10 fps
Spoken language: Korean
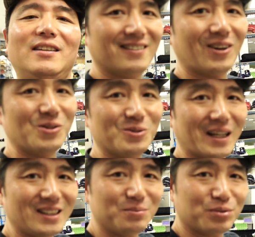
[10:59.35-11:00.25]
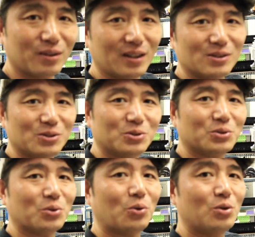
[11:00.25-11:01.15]
너무 많이
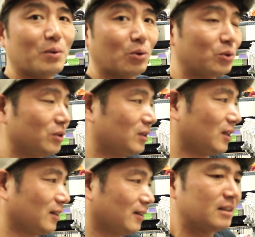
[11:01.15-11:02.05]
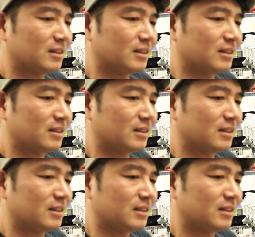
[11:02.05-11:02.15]
풀어가지고 욕을 먹고 있는데